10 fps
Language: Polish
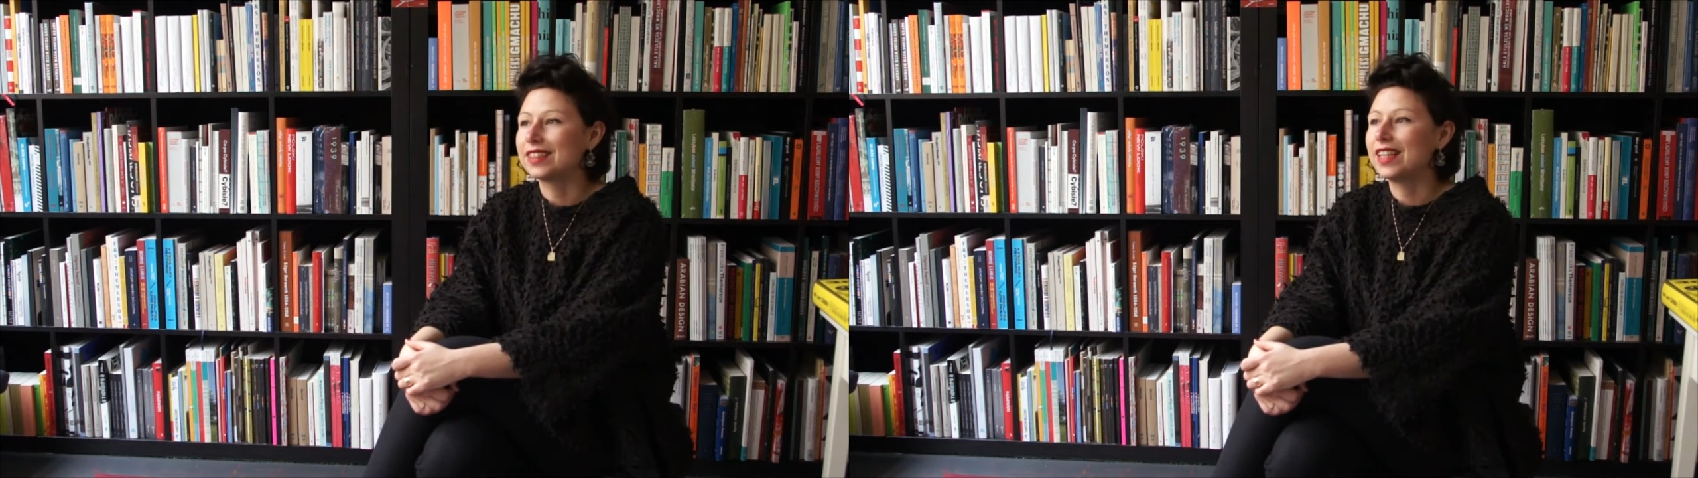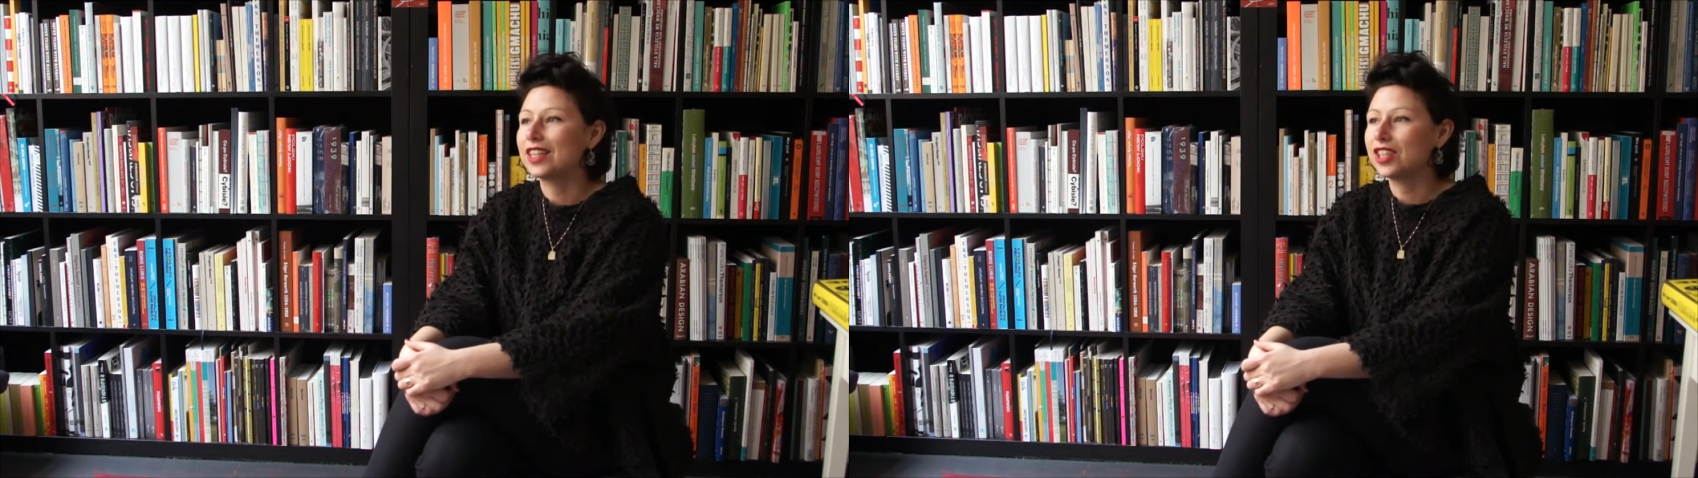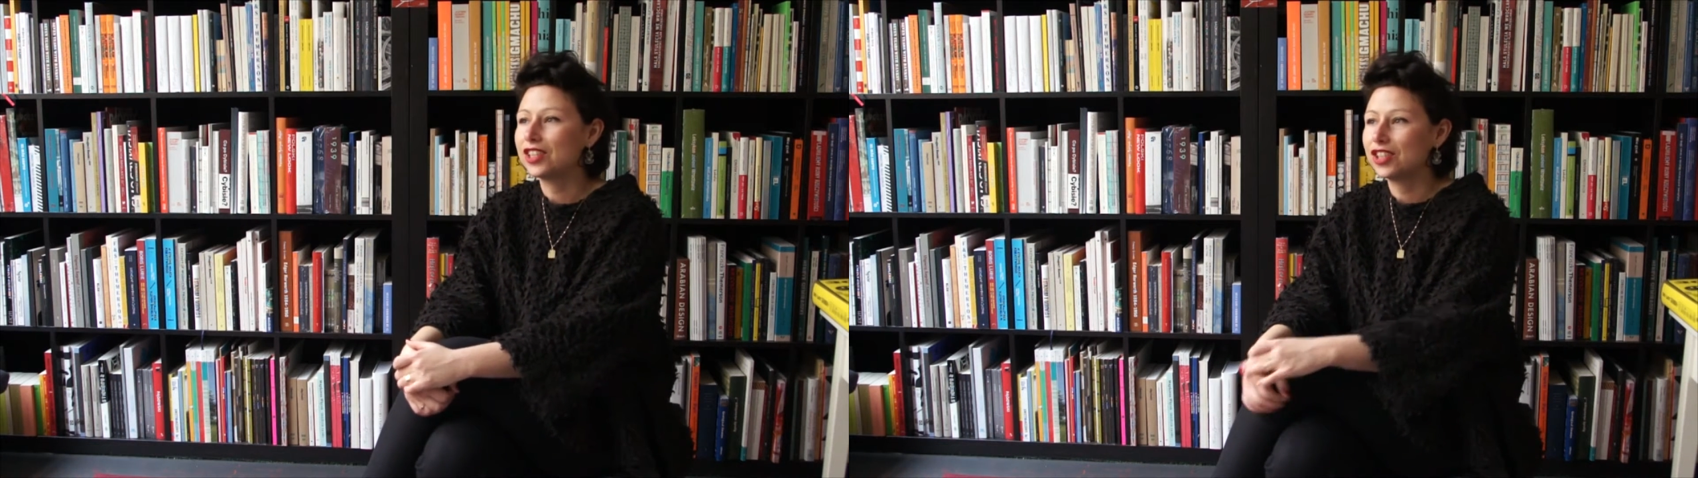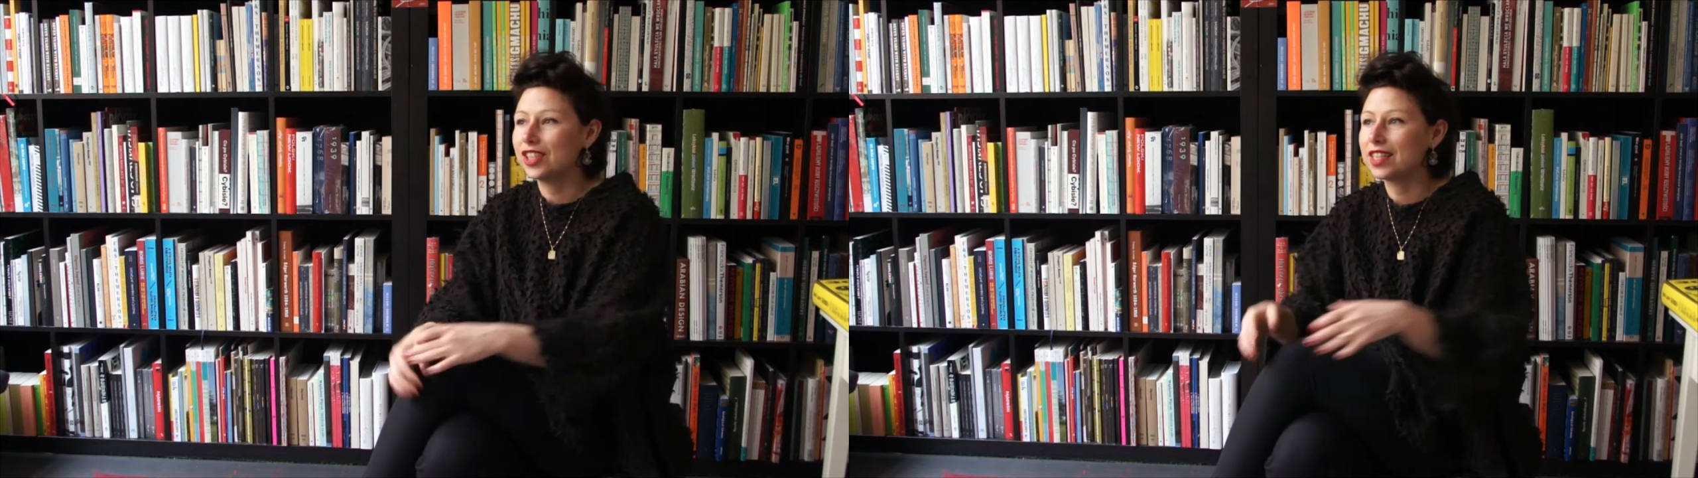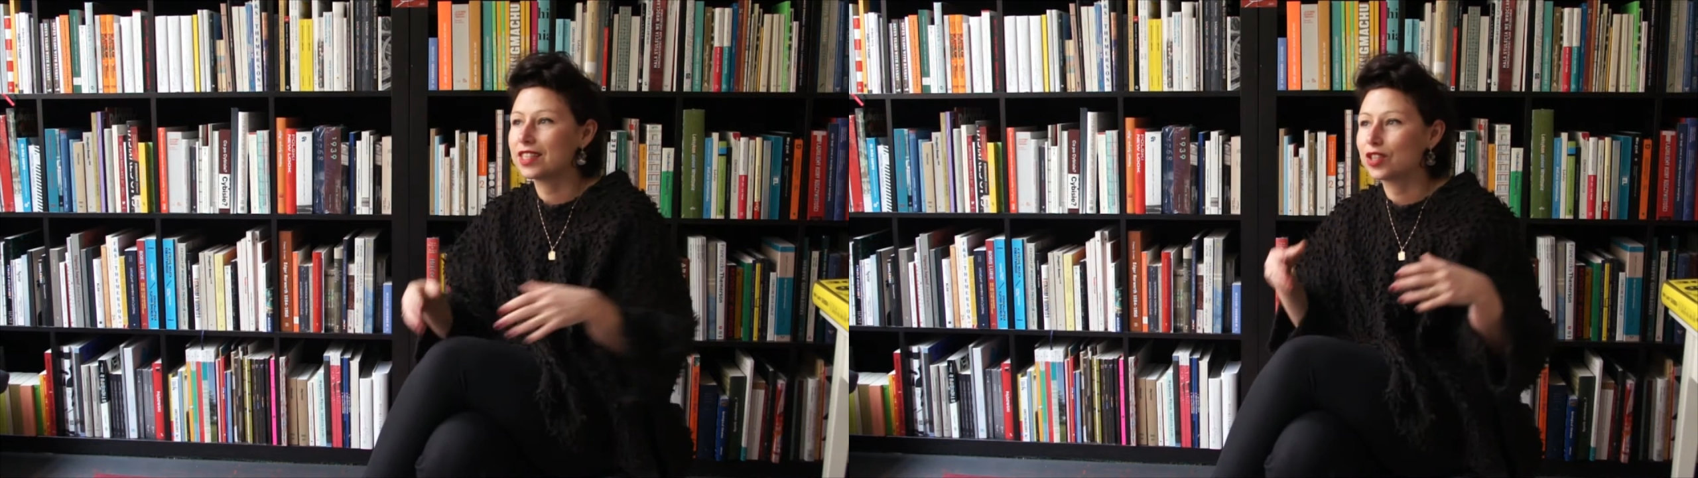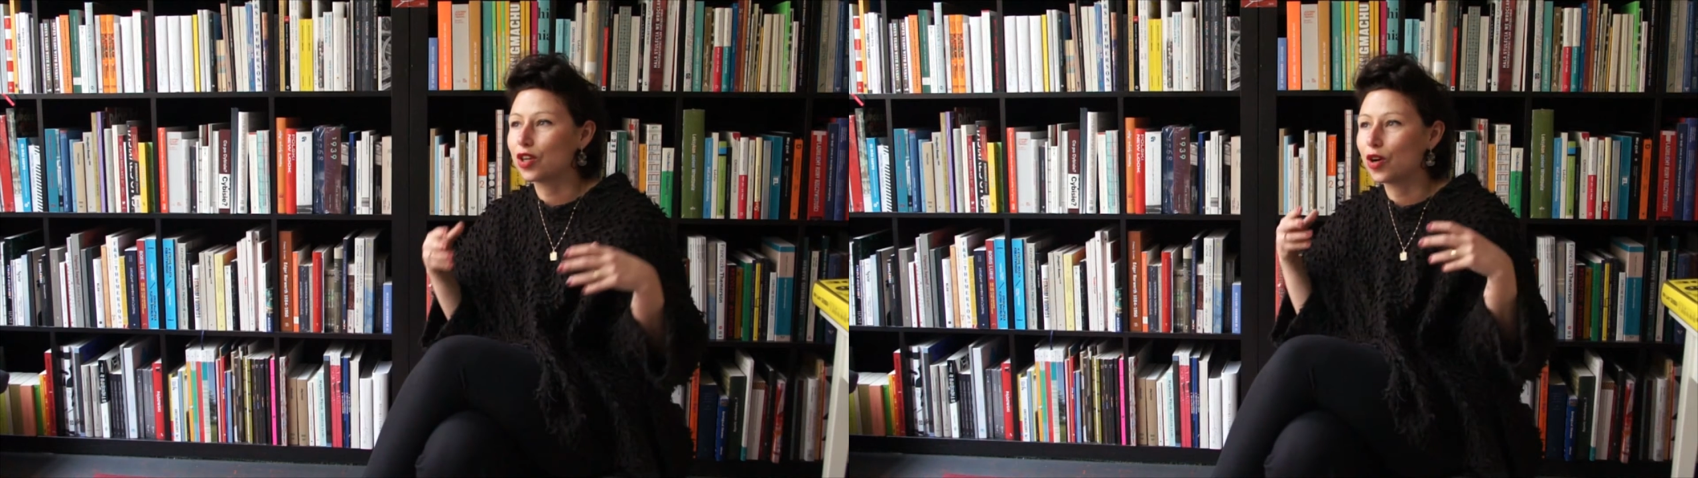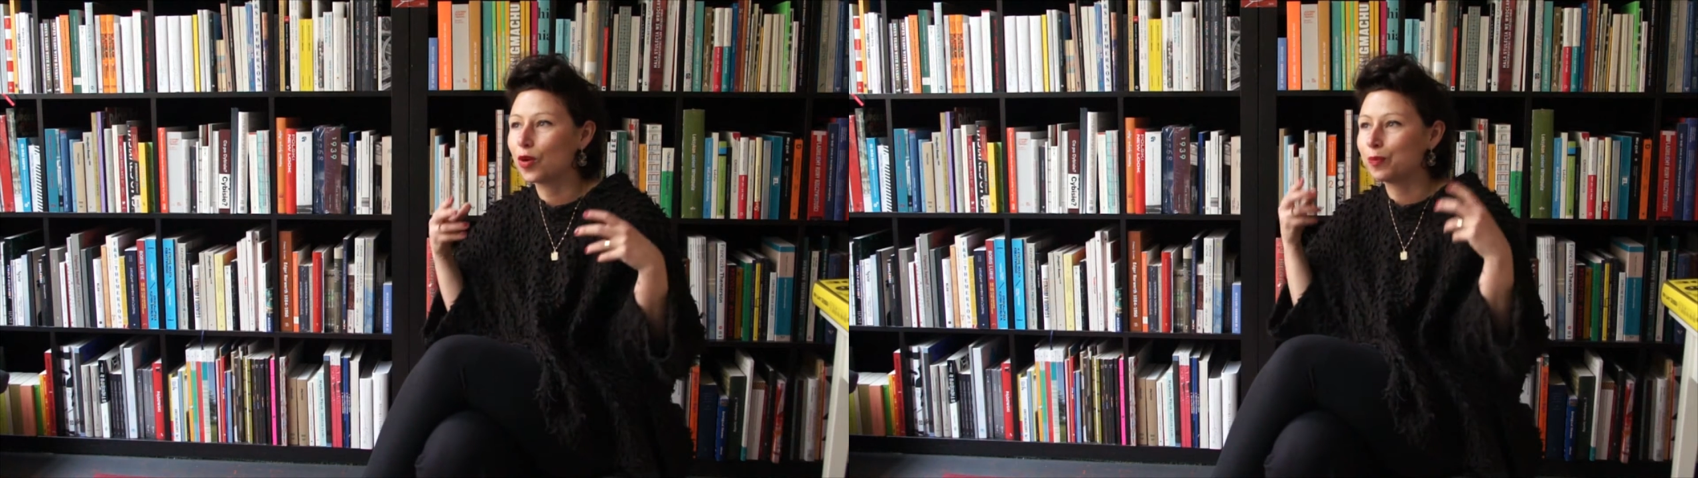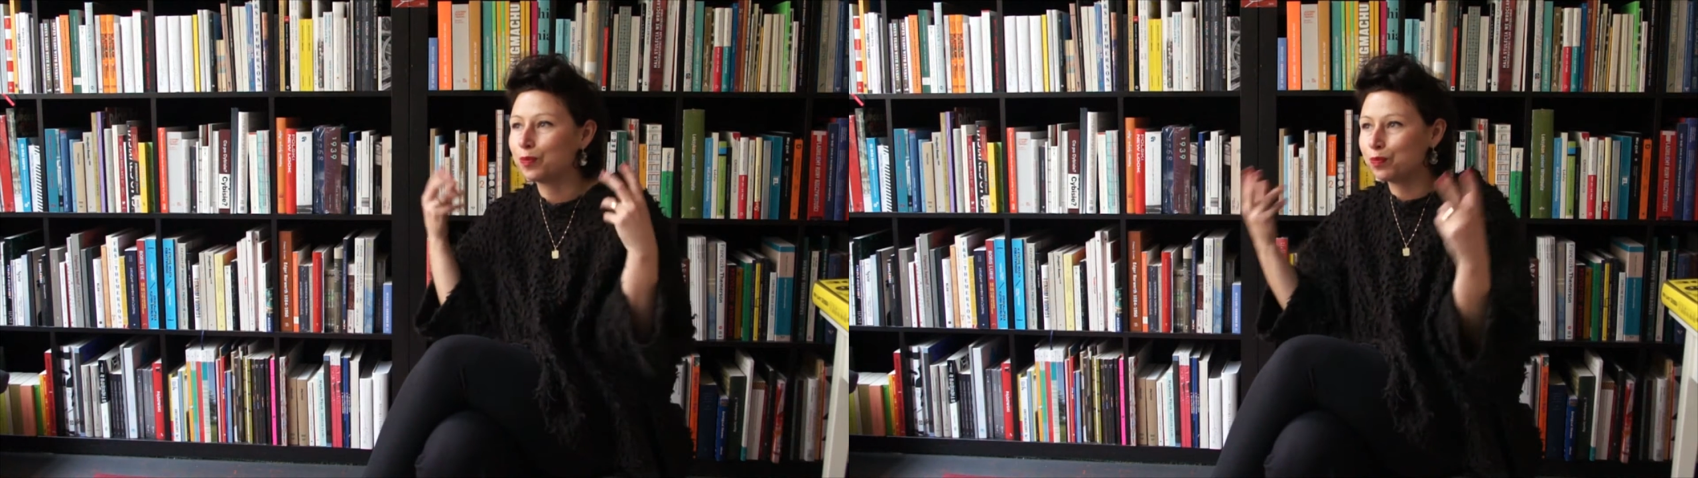Dla dzieci jest
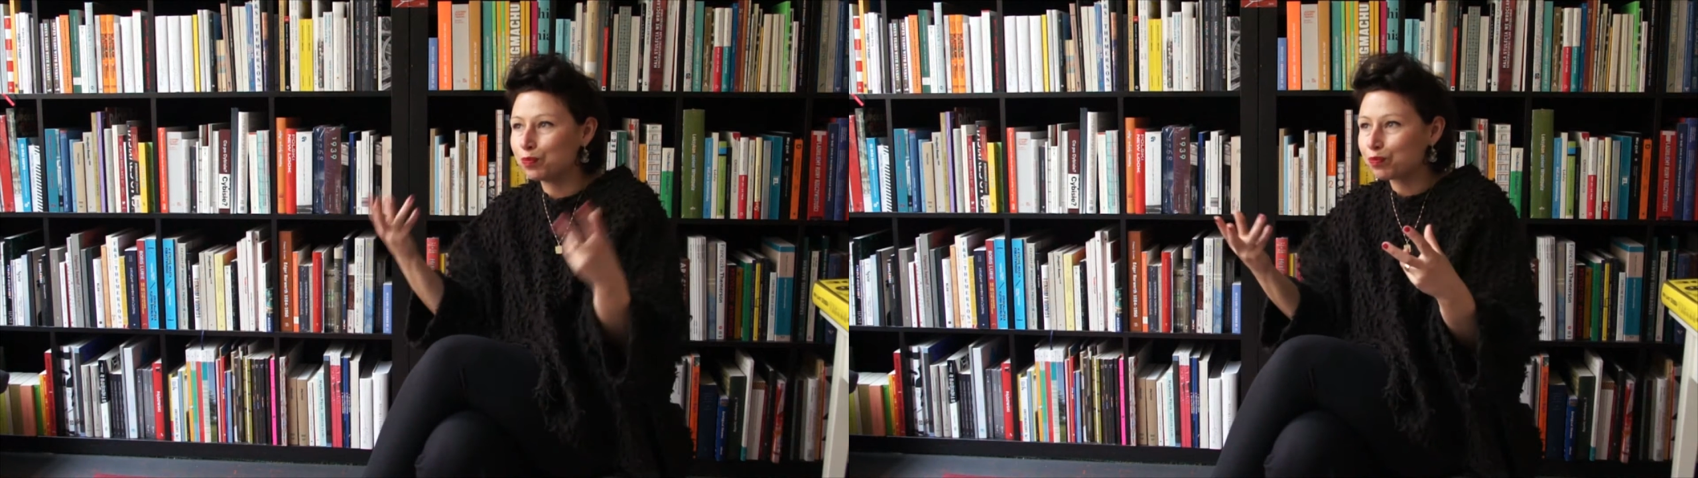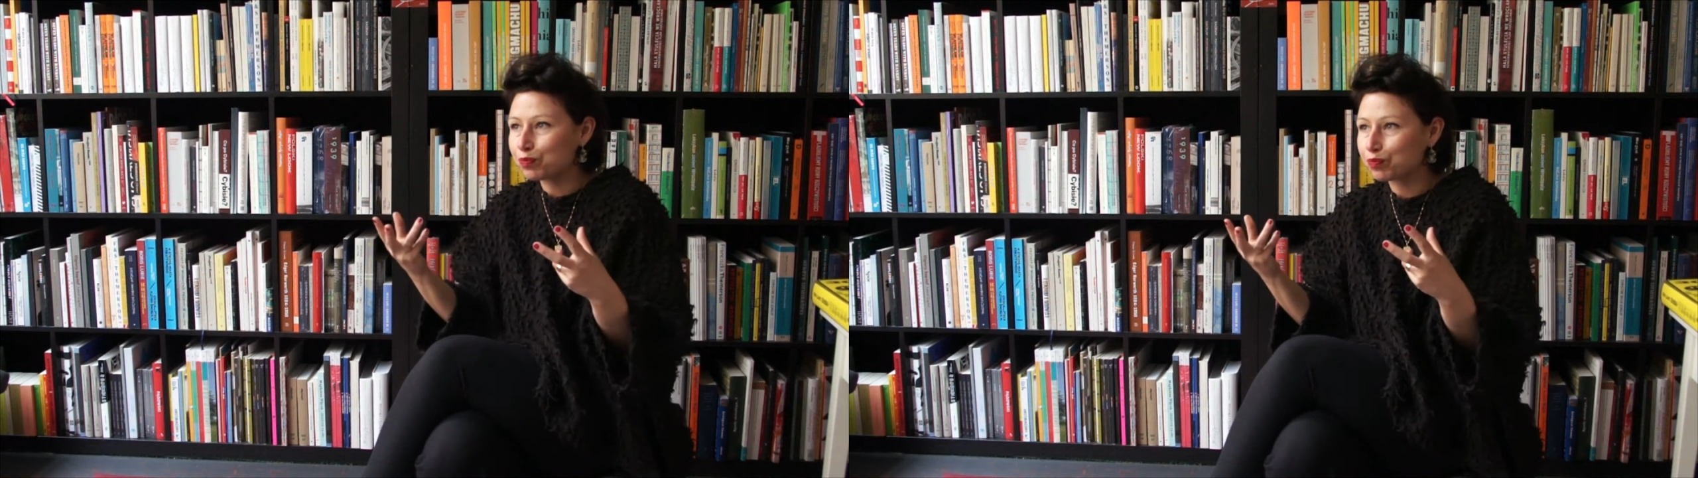to mm,